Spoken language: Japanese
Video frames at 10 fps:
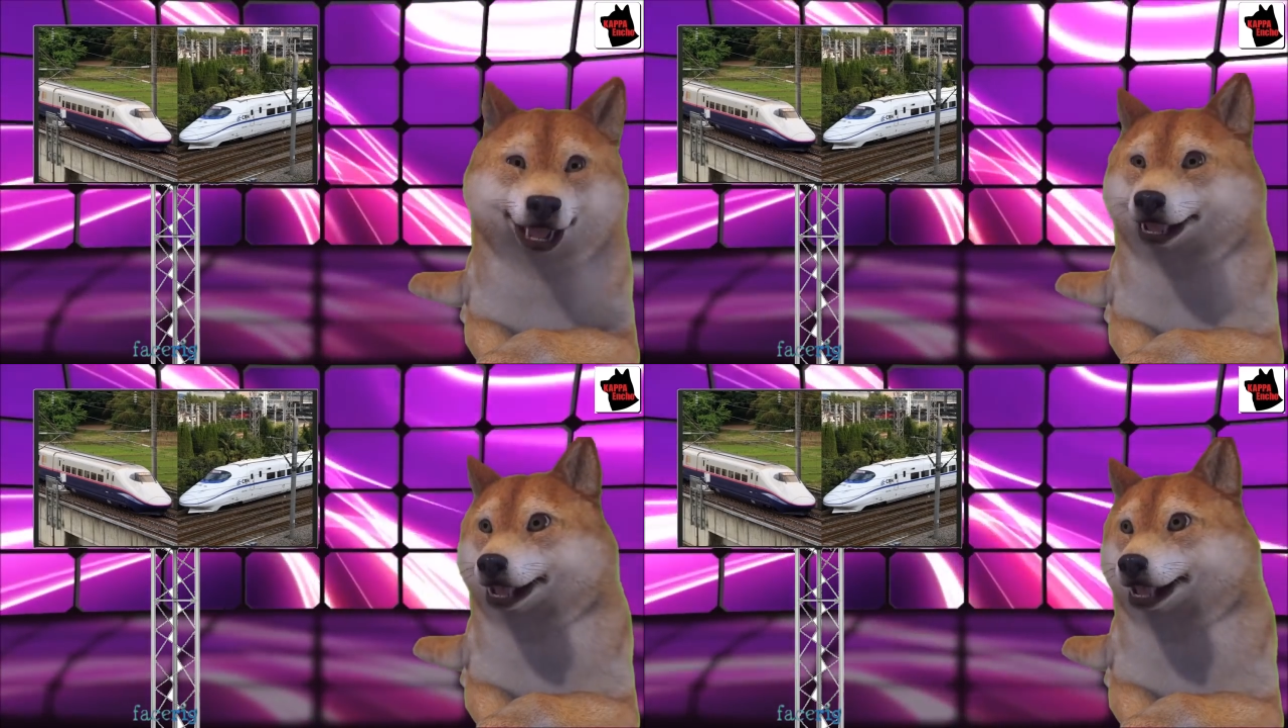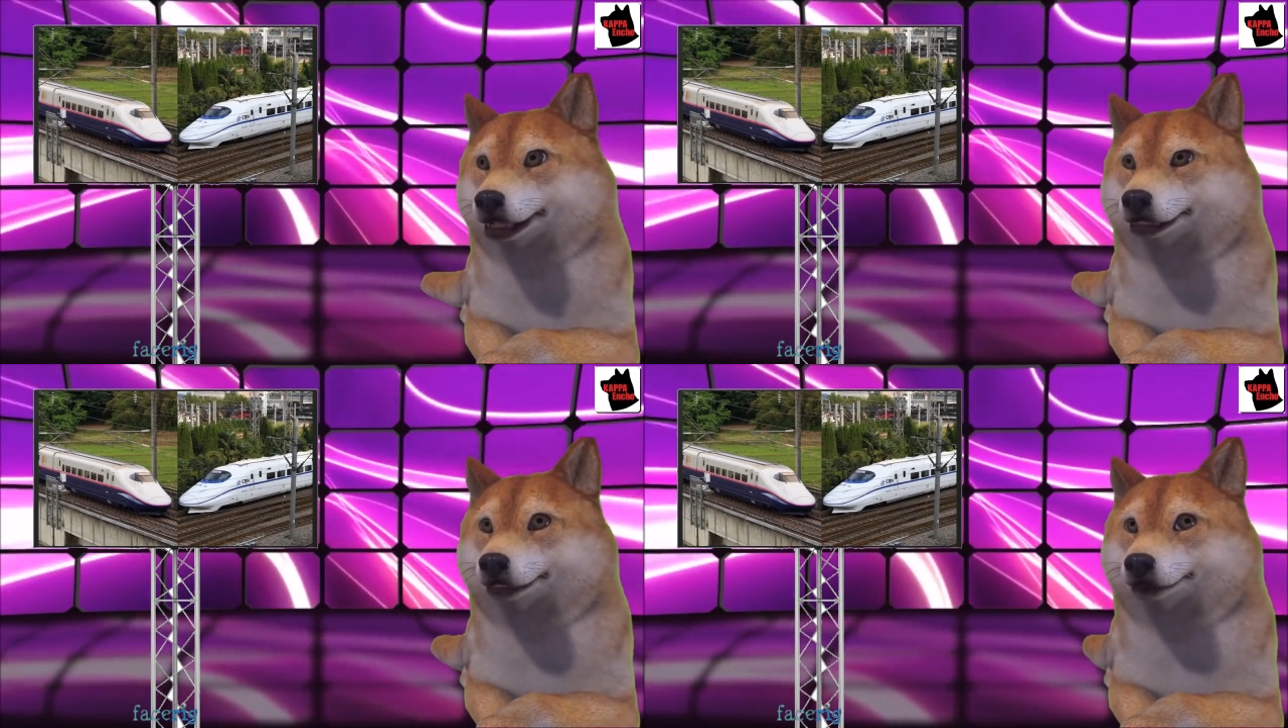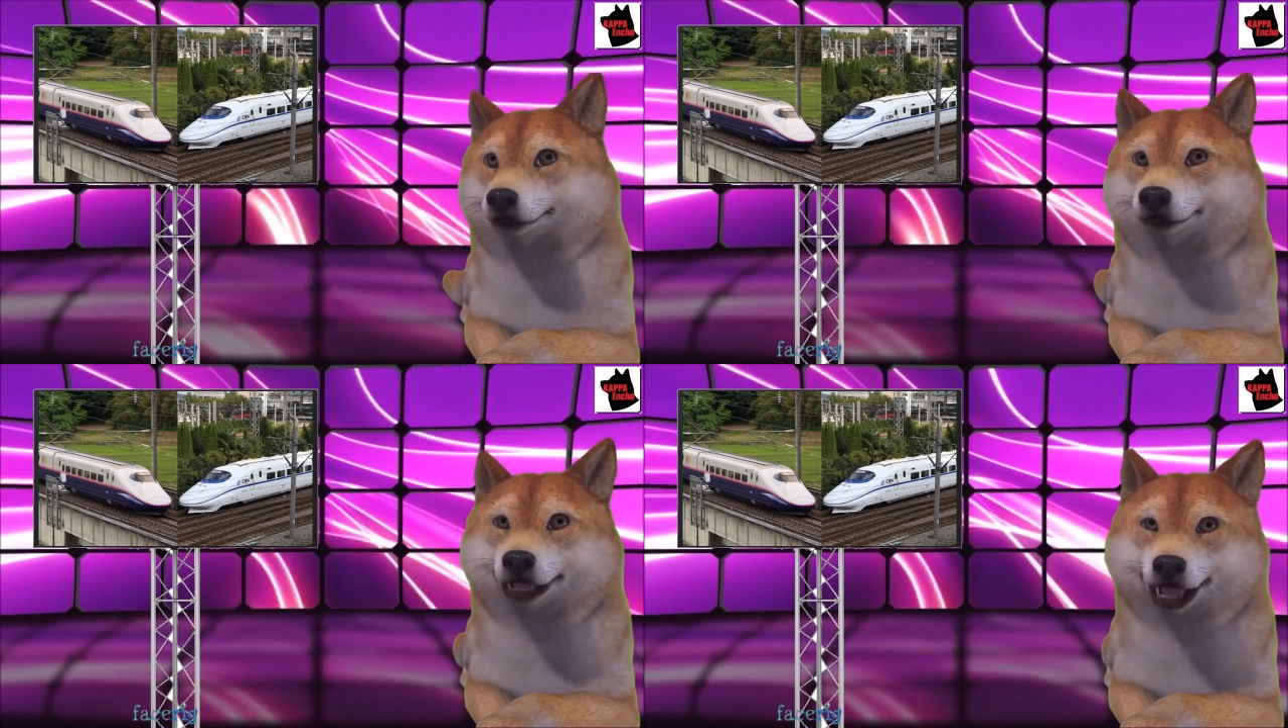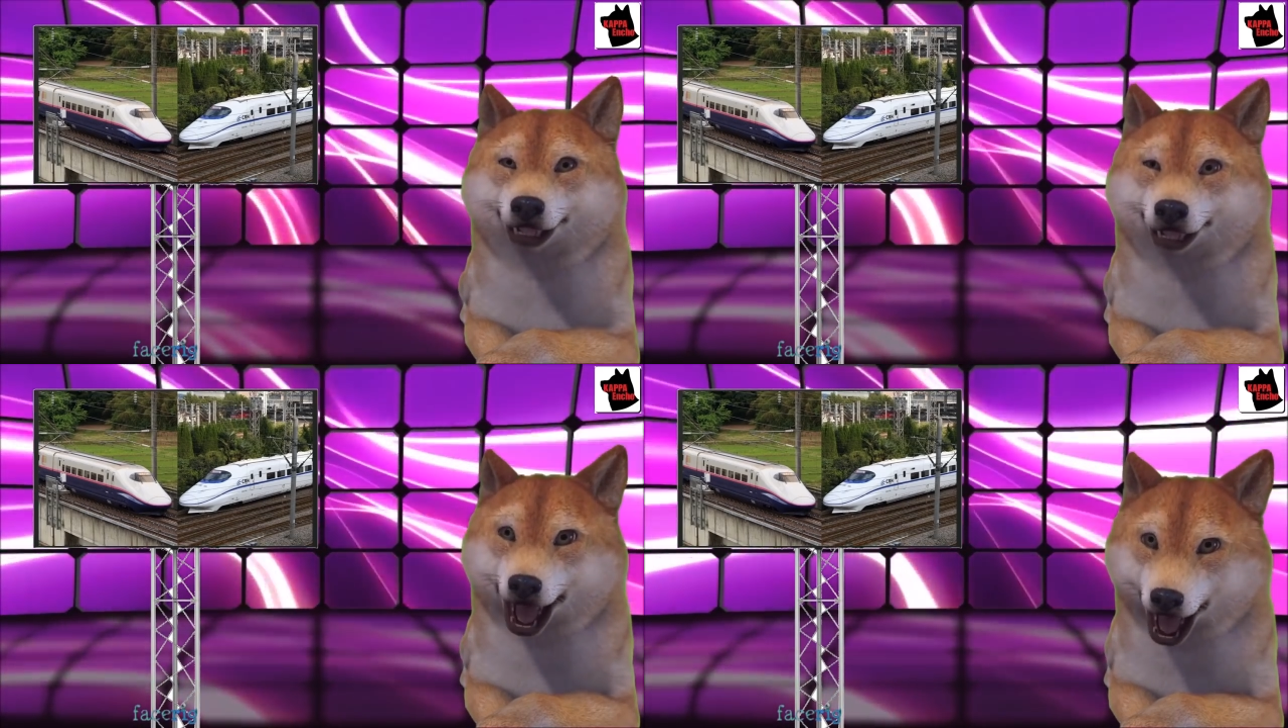人たちだってね、
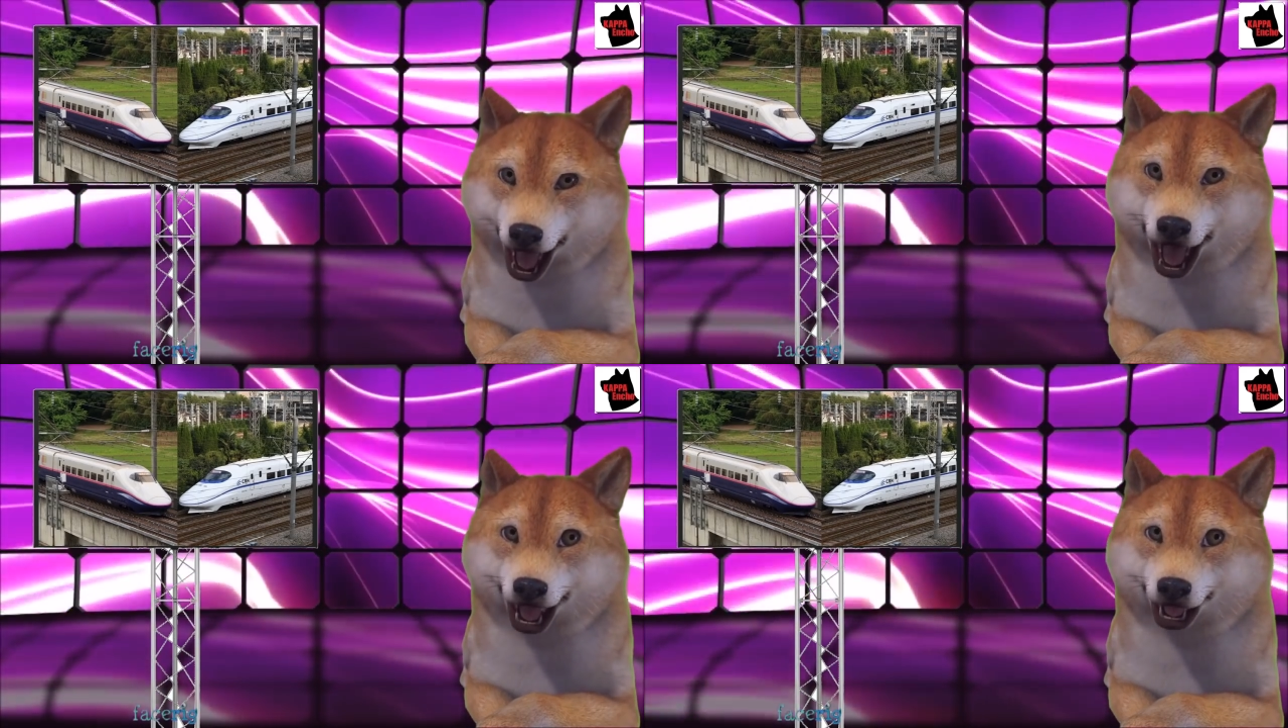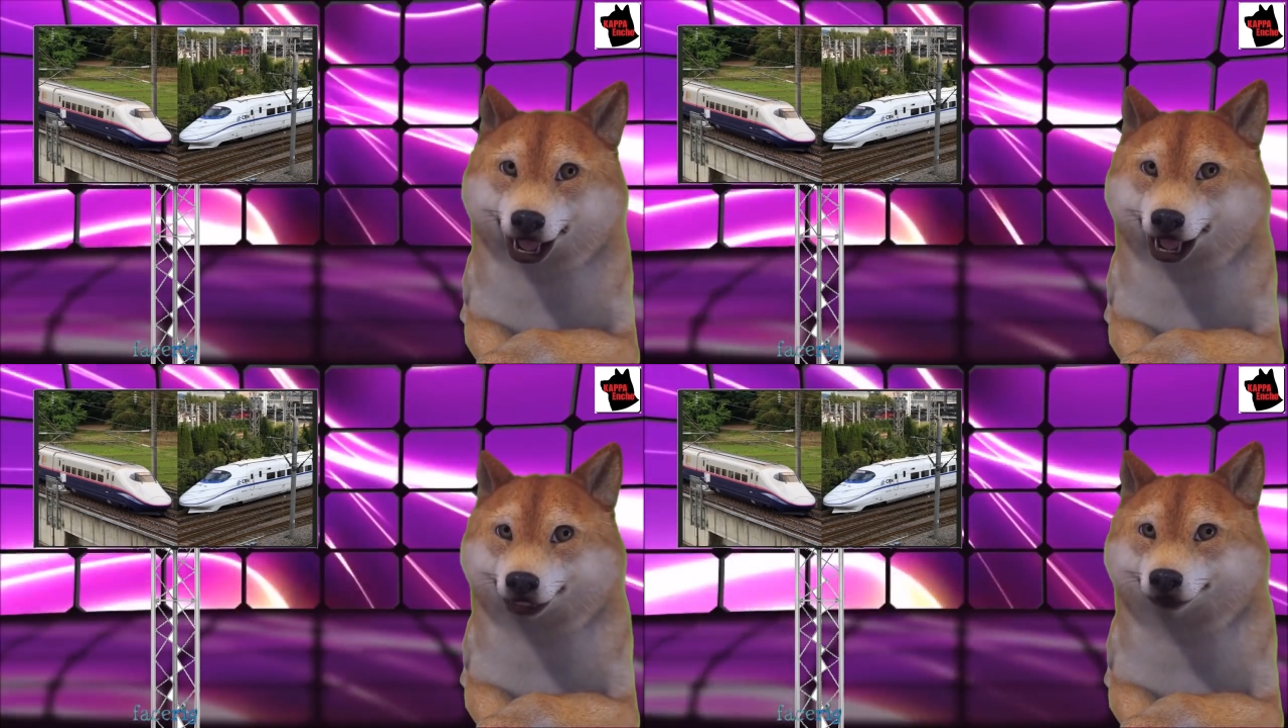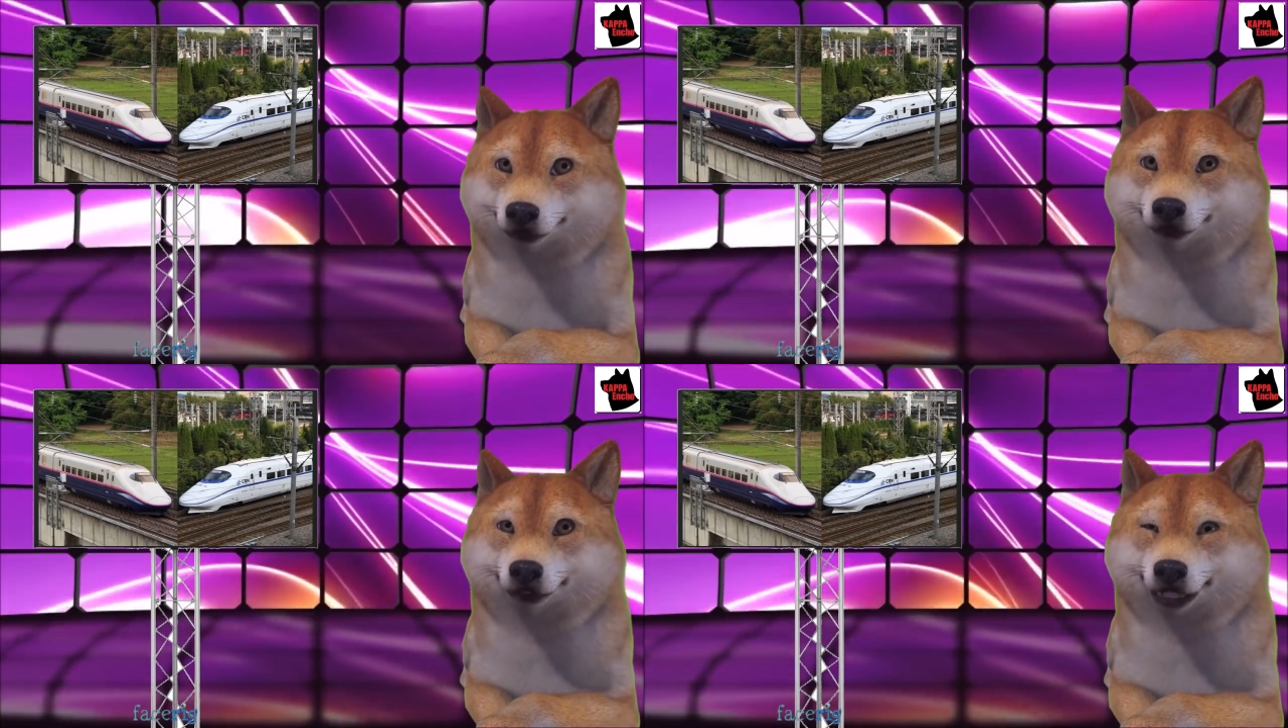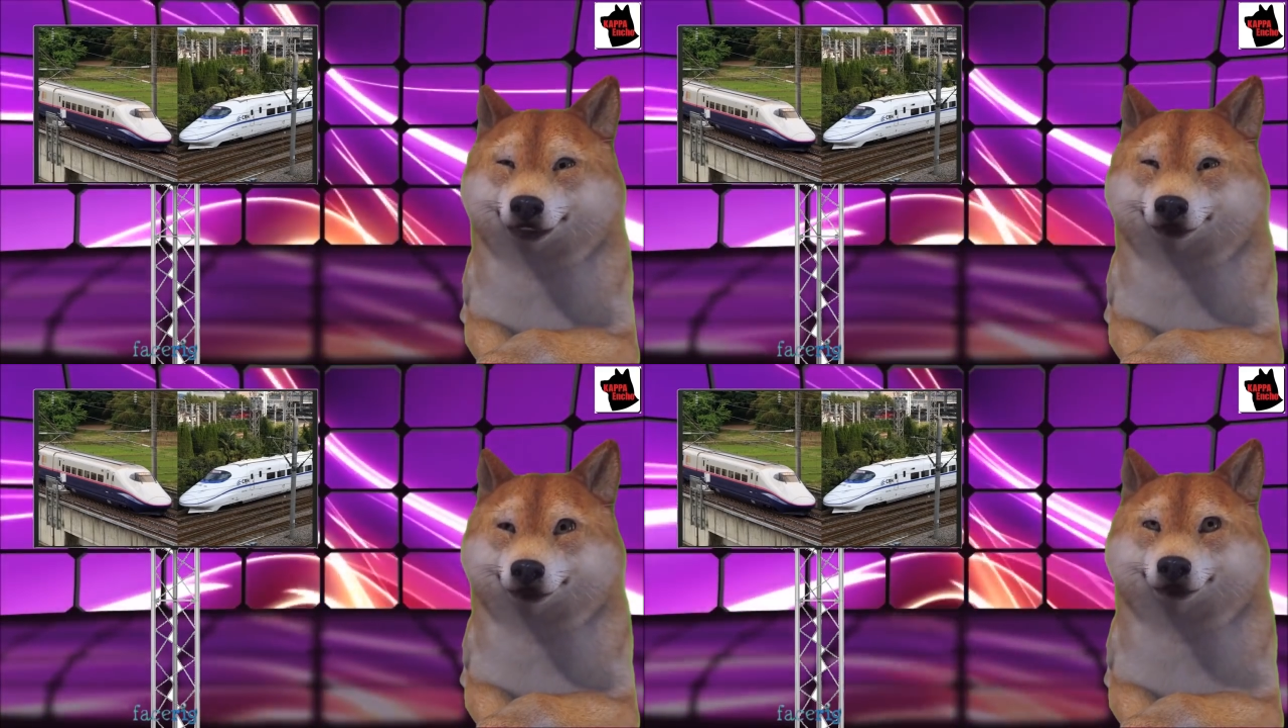なんかあった時車両ごと埋められ
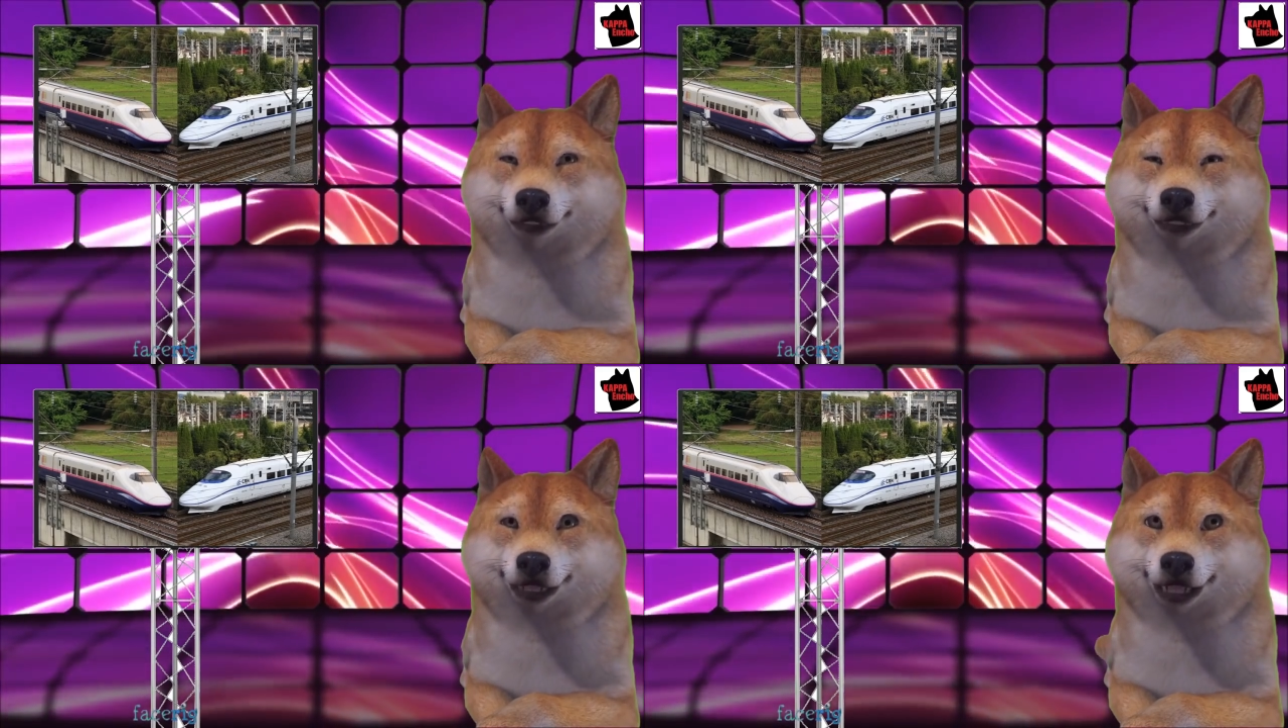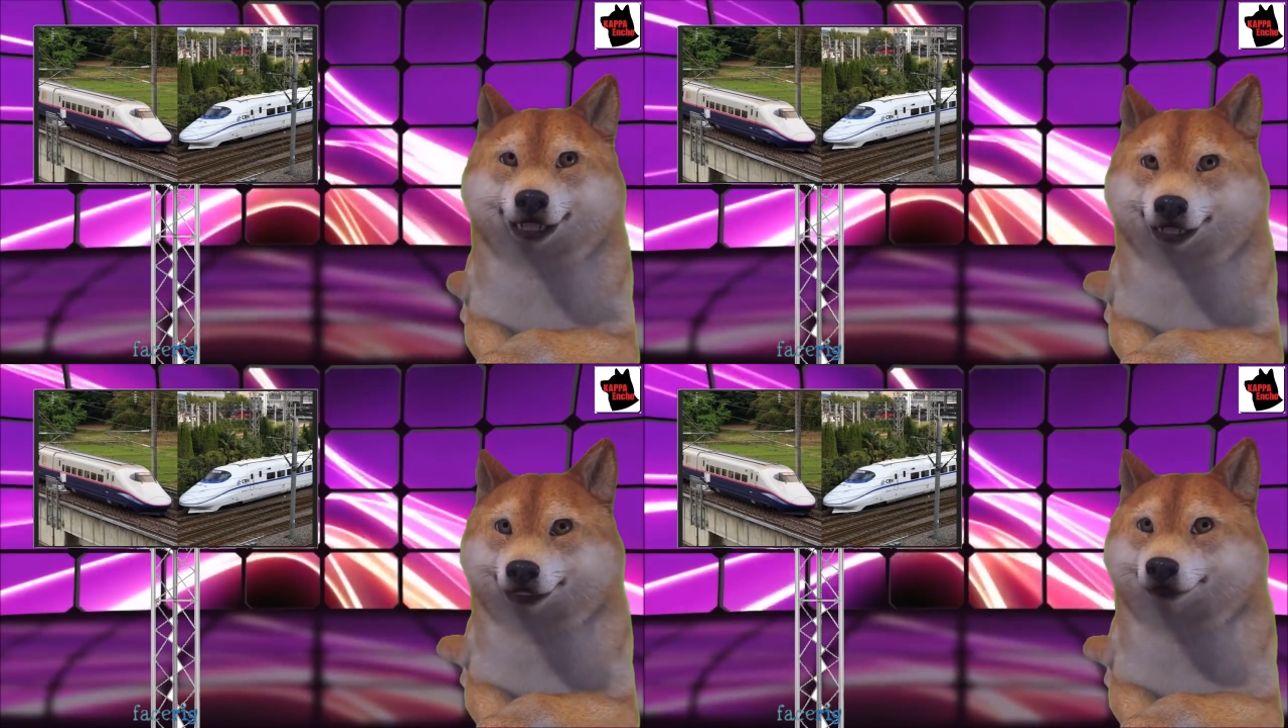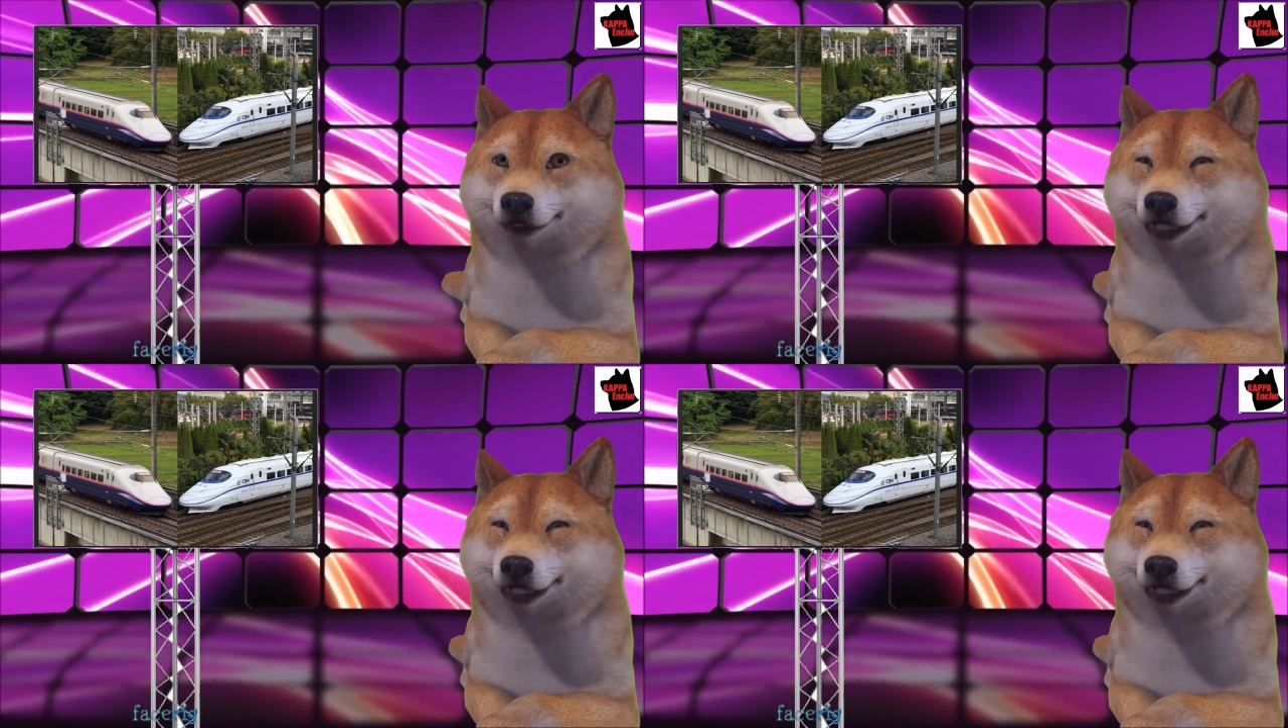たなんて誰も思